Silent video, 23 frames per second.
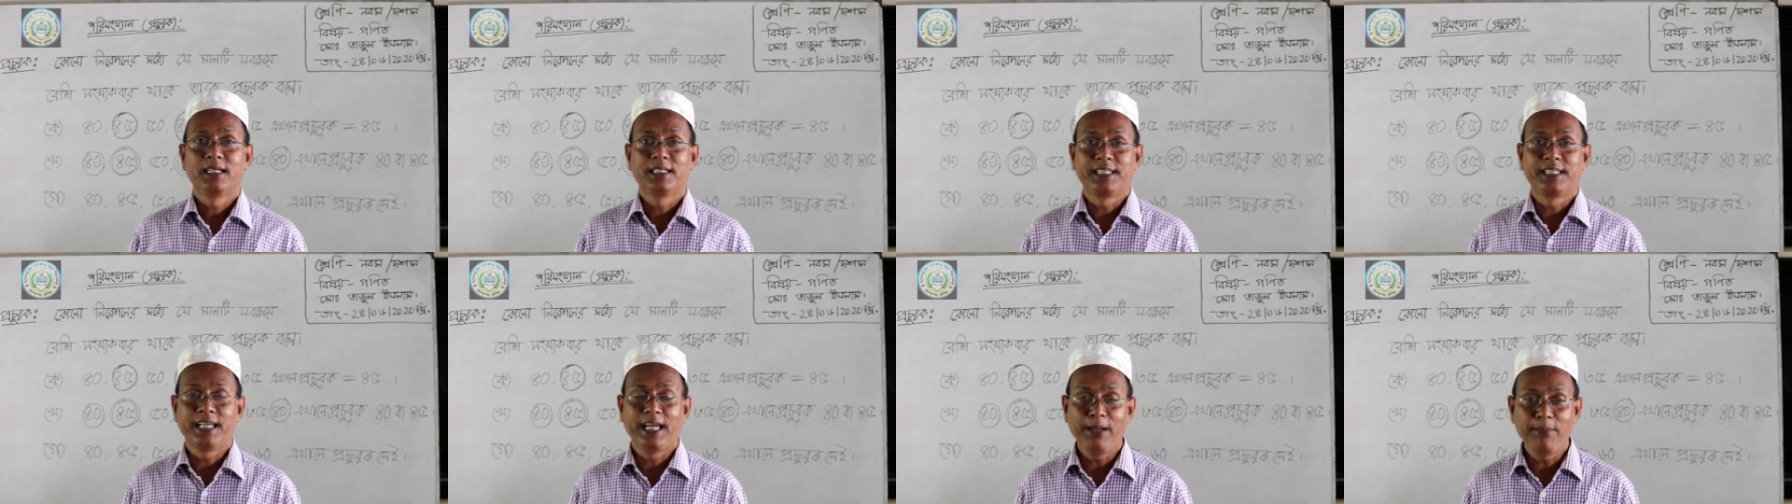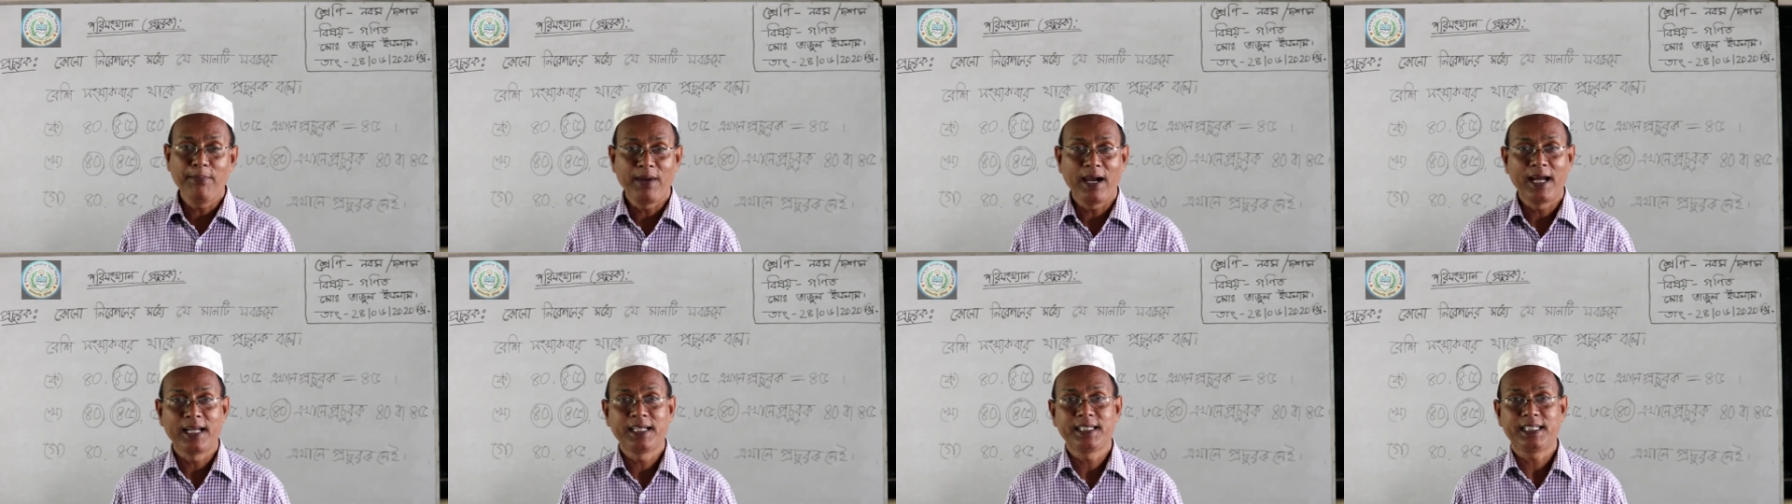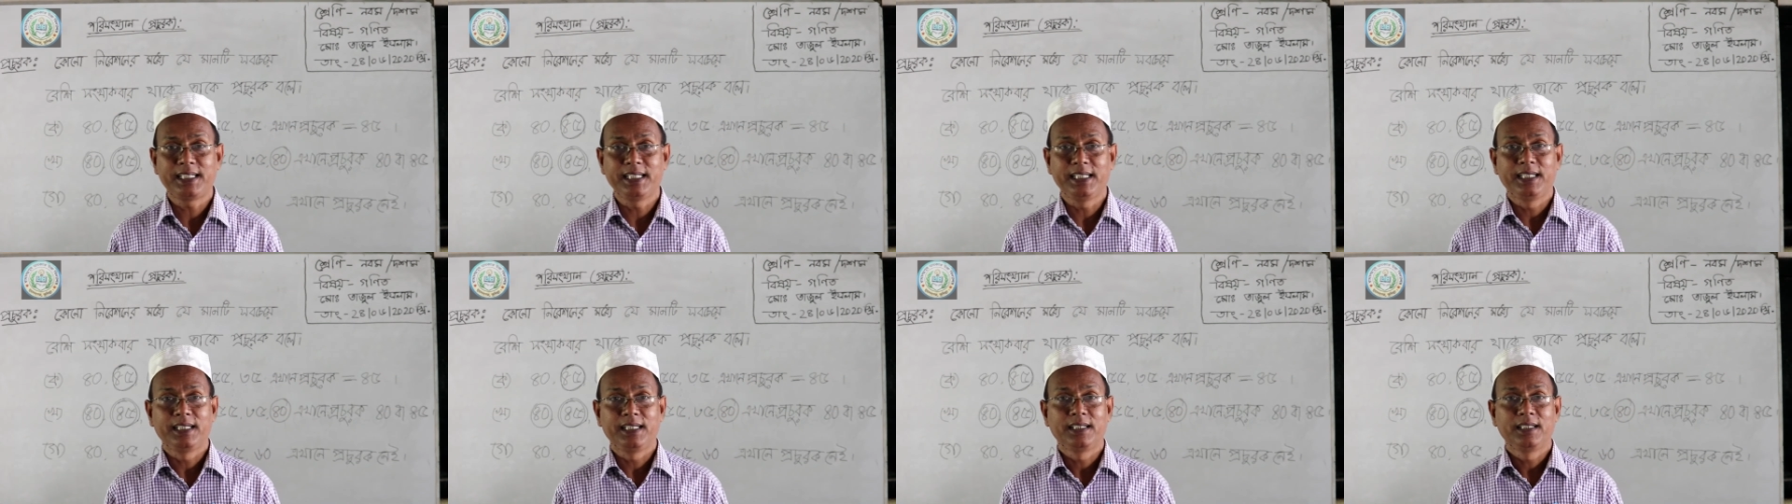যে
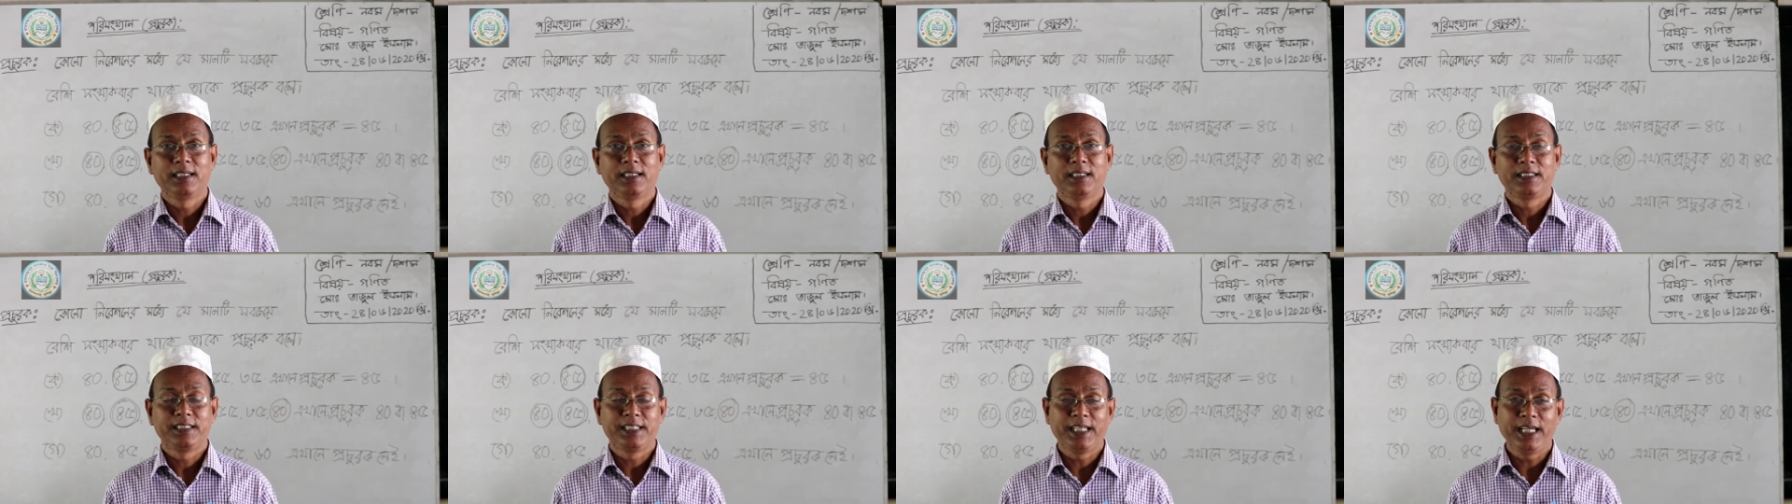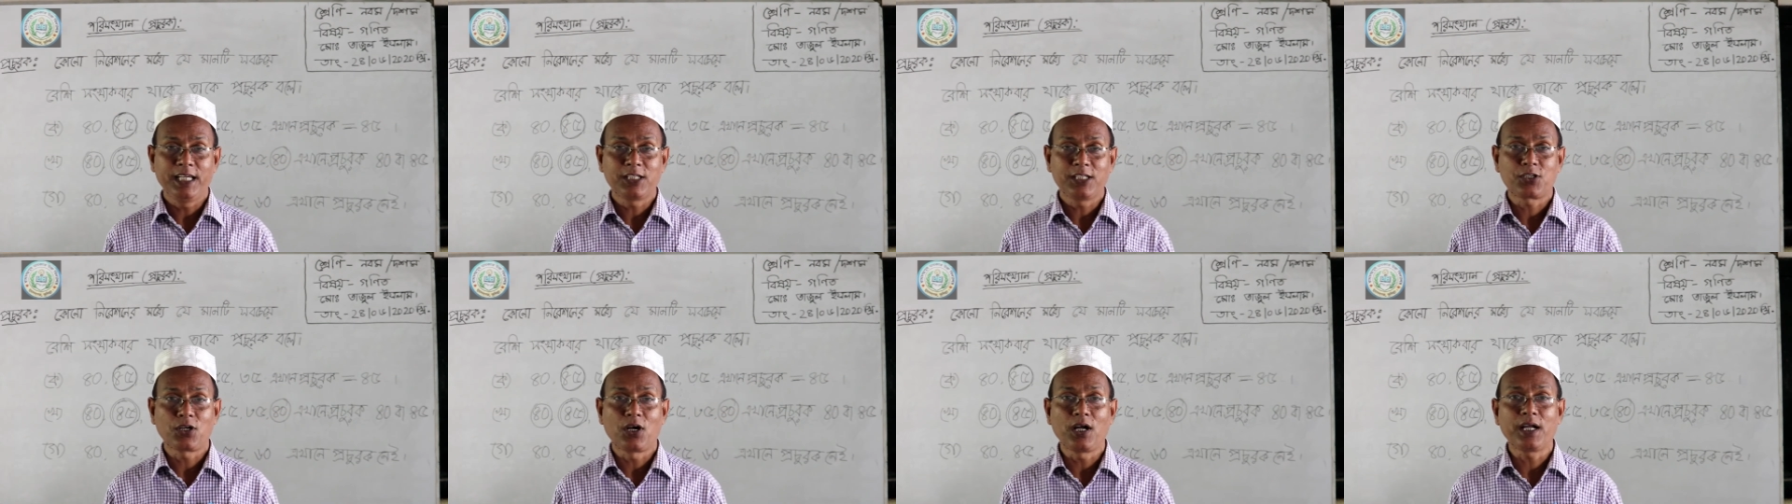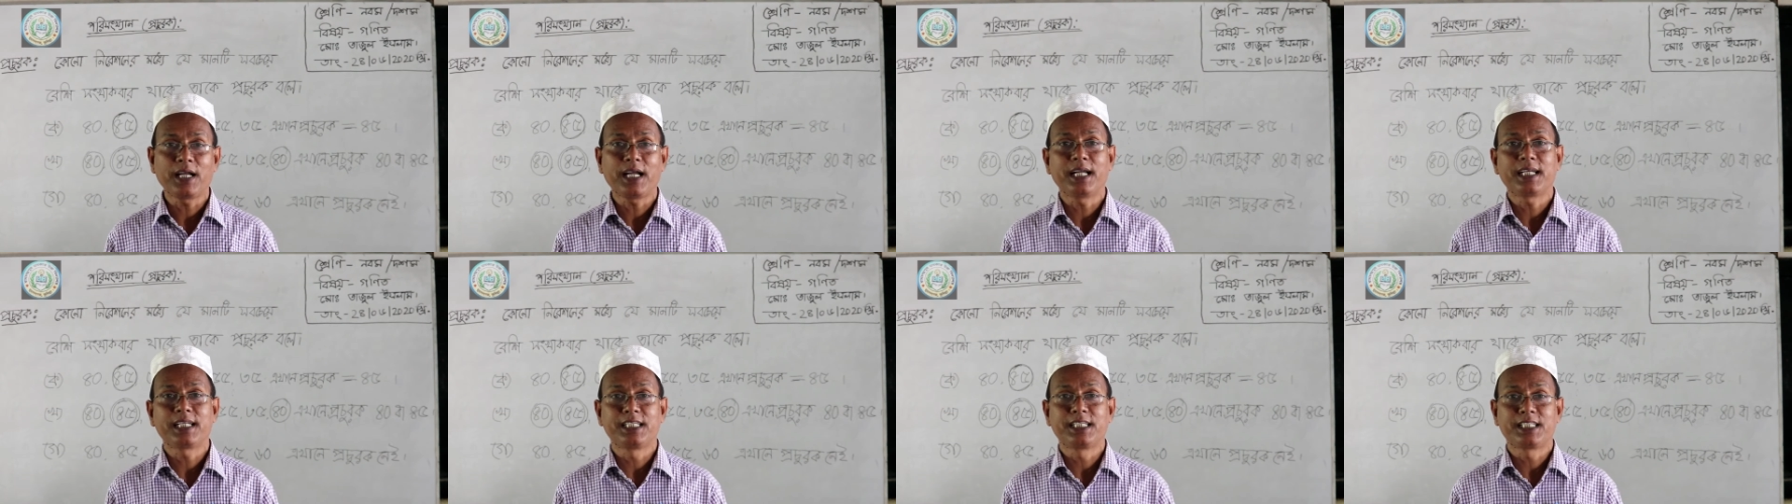মানটি যে
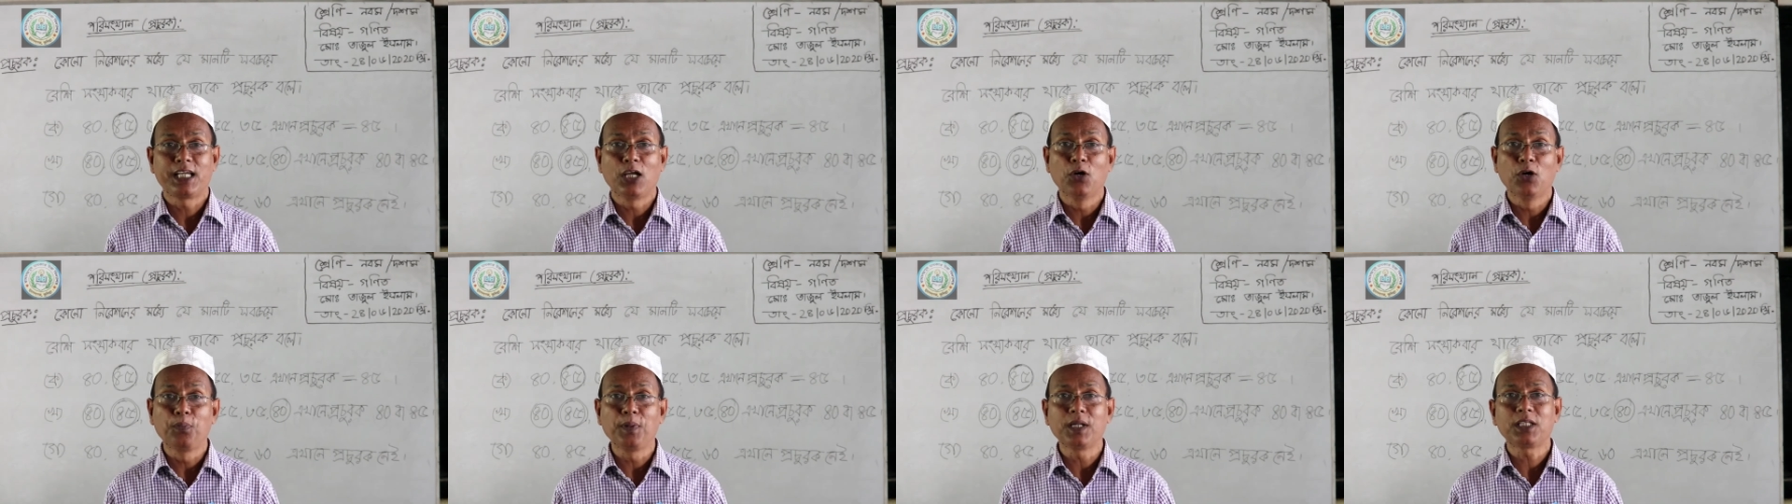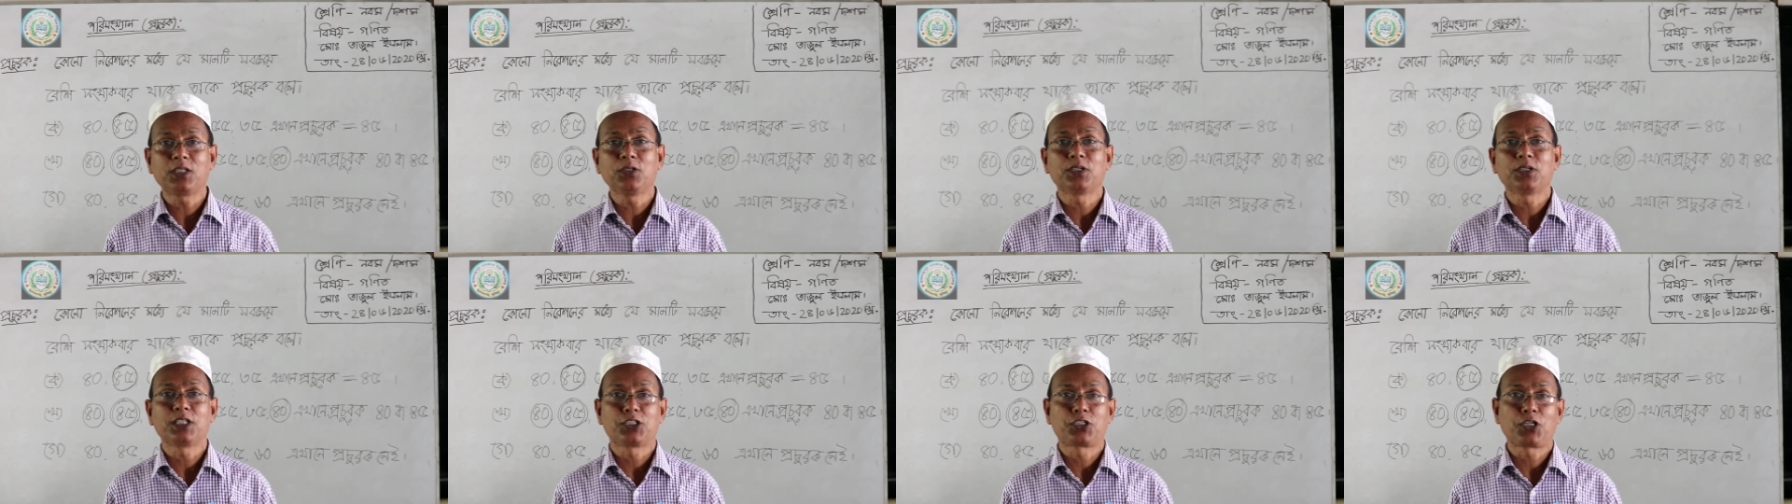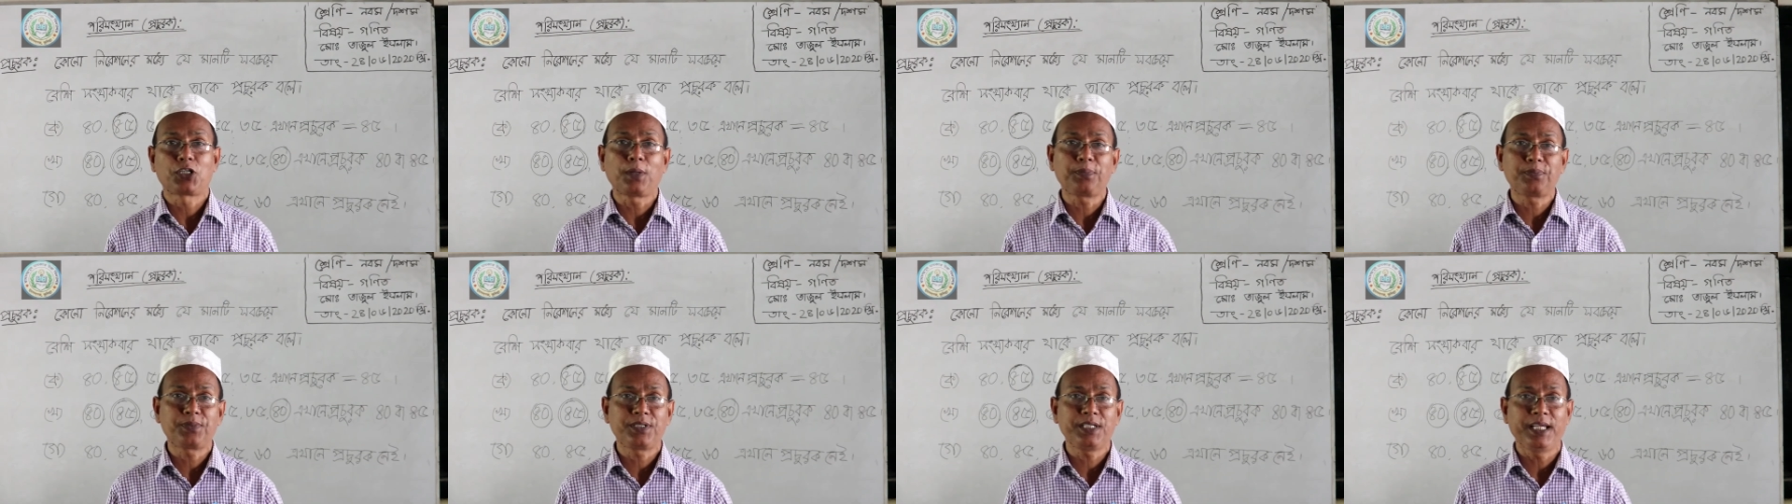সংখ্যাটি যে উপাত্তটি
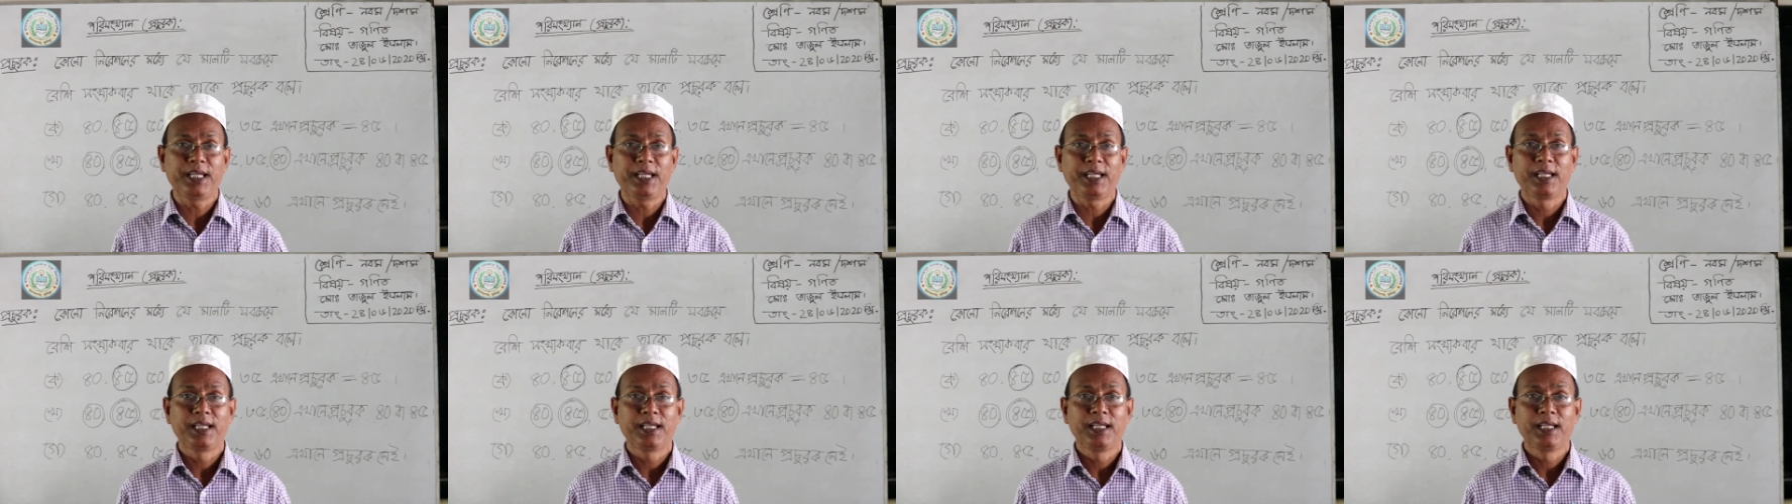সবচেয়ে